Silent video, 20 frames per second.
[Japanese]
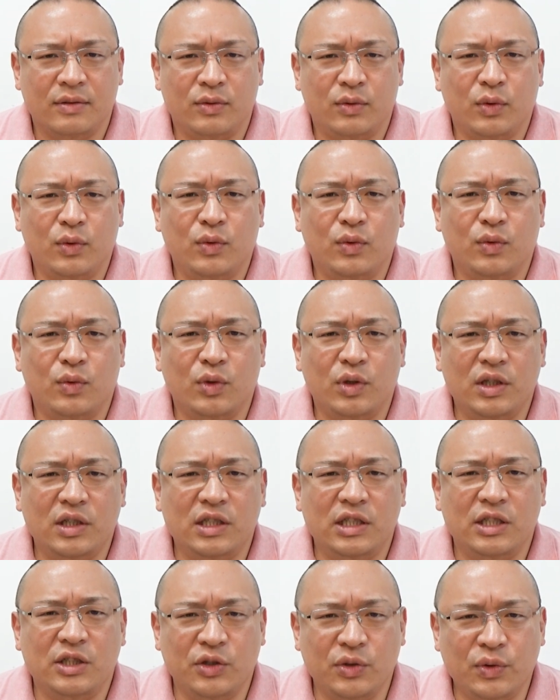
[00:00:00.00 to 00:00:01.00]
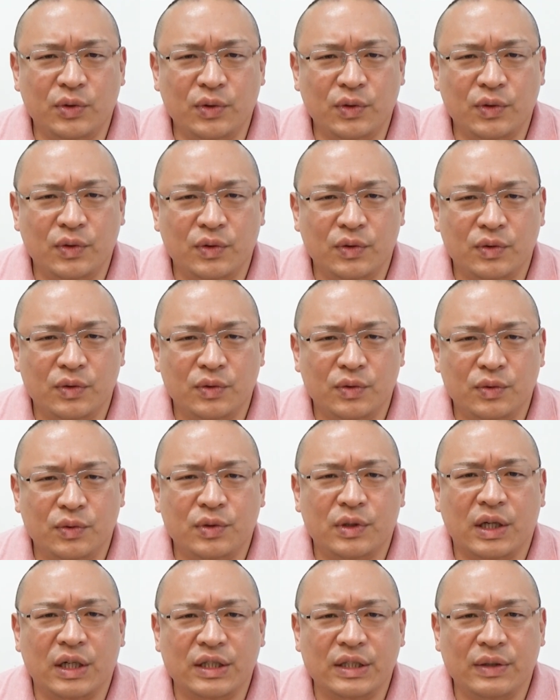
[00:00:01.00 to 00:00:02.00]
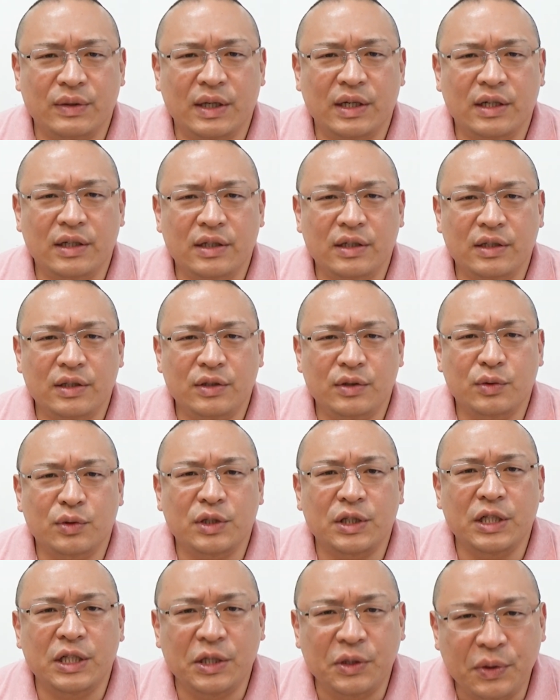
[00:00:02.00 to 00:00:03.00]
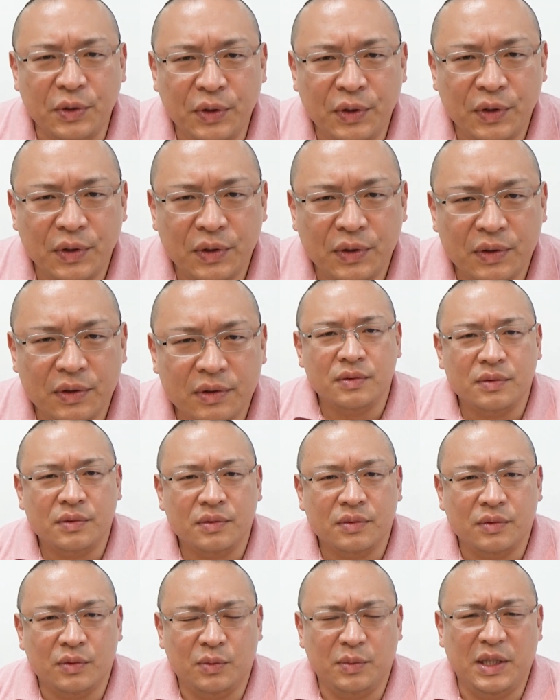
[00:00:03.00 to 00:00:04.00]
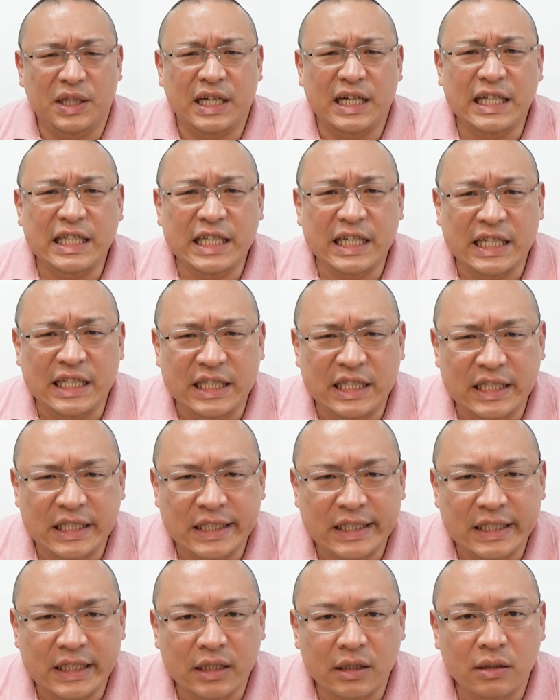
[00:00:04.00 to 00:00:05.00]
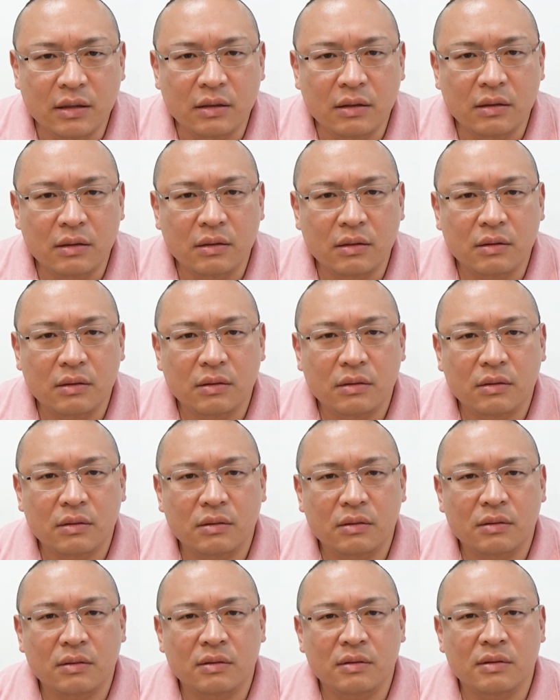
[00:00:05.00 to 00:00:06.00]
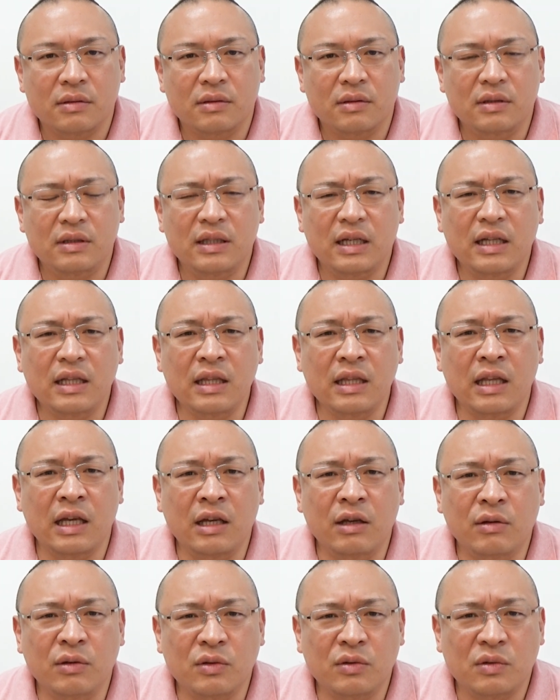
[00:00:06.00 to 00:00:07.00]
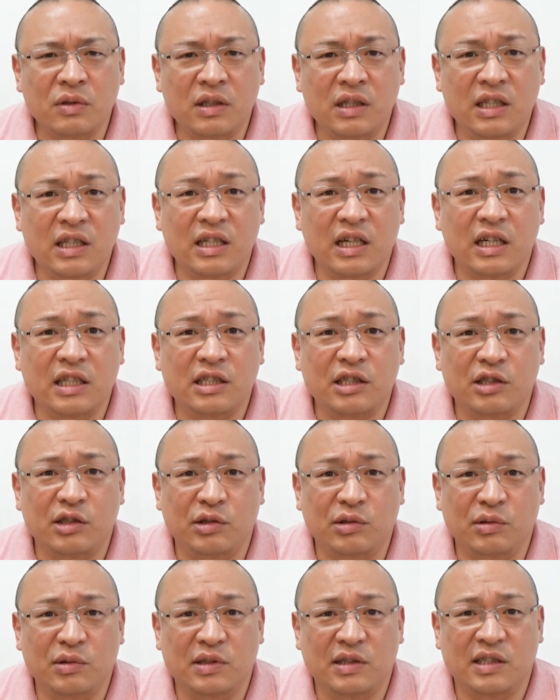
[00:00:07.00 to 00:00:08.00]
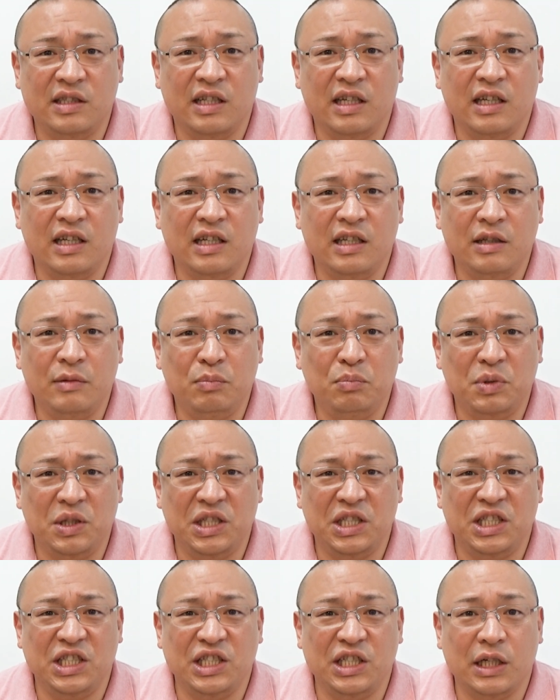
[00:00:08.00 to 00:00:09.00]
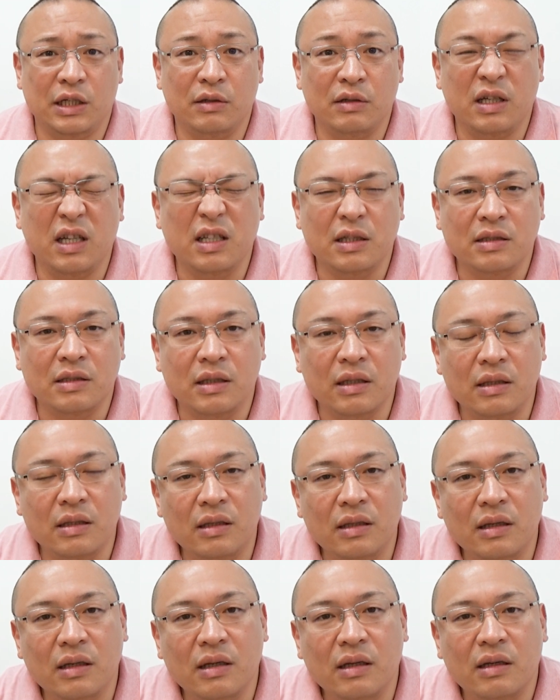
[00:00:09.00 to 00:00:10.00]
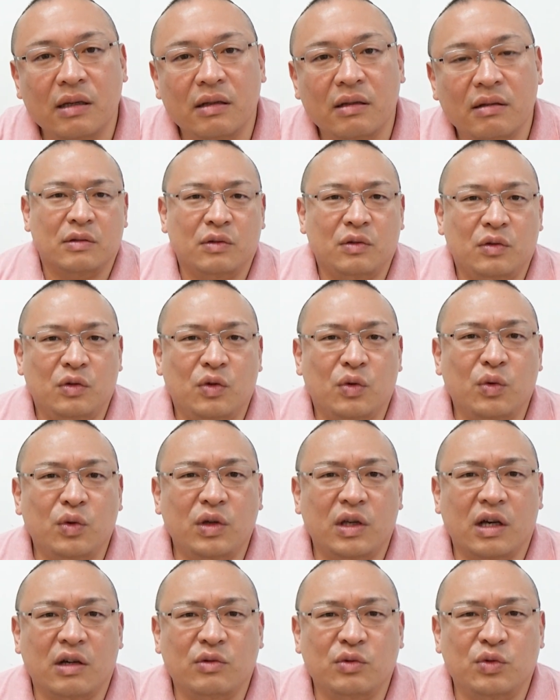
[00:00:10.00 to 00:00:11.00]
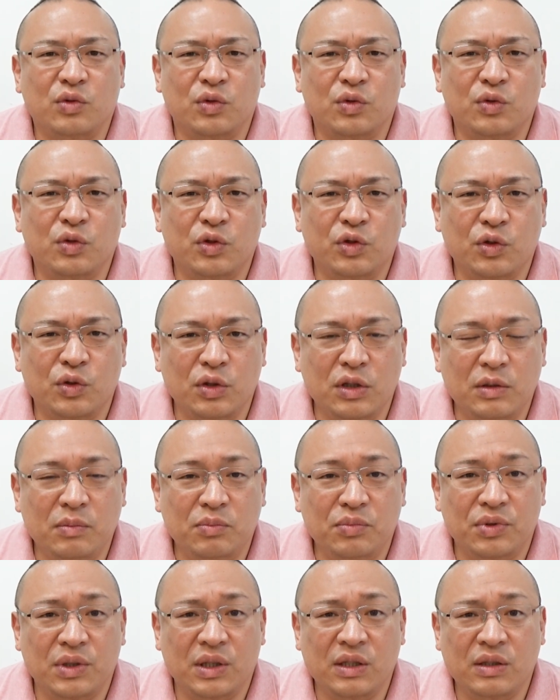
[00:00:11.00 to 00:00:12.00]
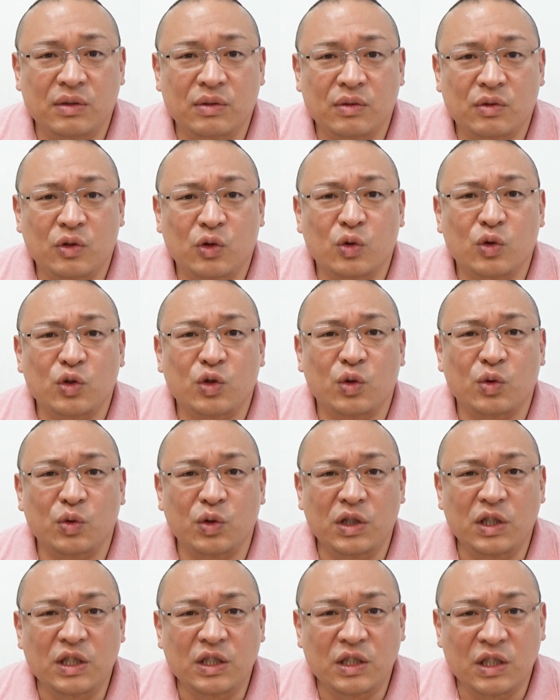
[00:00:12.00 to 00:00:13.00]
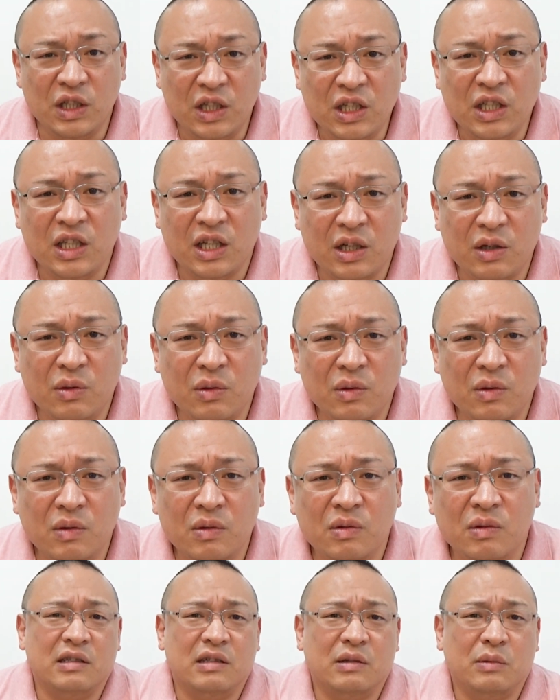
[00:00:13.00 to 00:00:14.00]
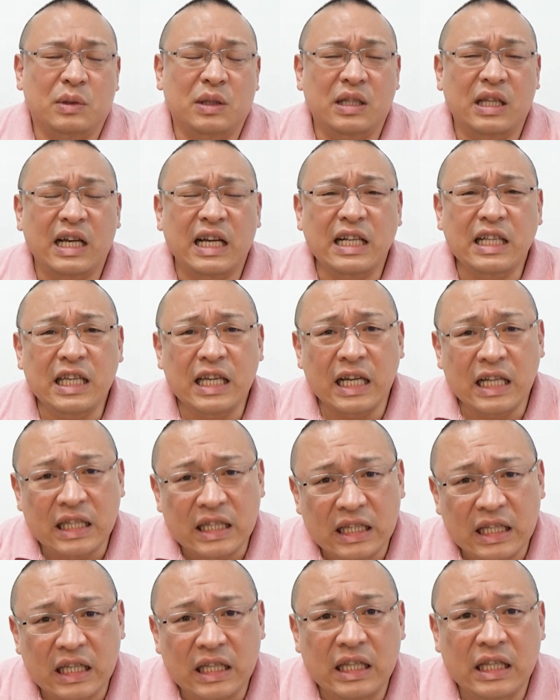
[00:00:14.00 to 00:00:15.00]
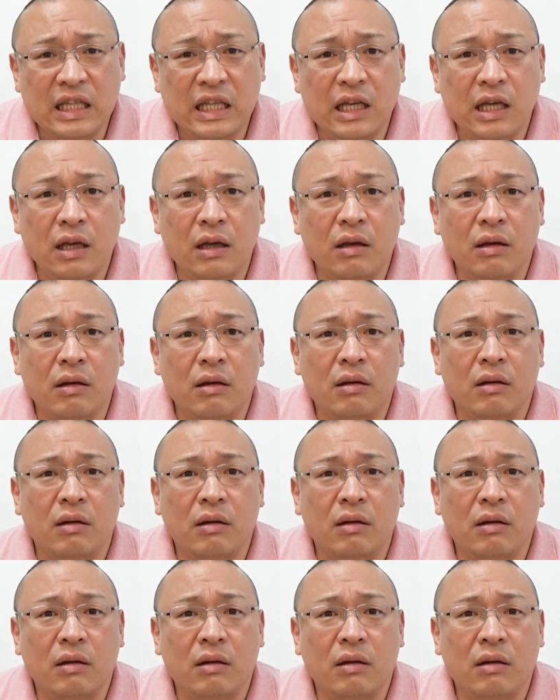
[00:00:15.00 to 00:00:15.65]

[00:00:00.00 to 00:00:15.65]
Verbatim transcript: 鳥取市長深澤義彦、おめえ何やってんだよ。なんだよ東中全員 PCR 検査って、400数十人プラス教職員全員だろ。何やってんだよ。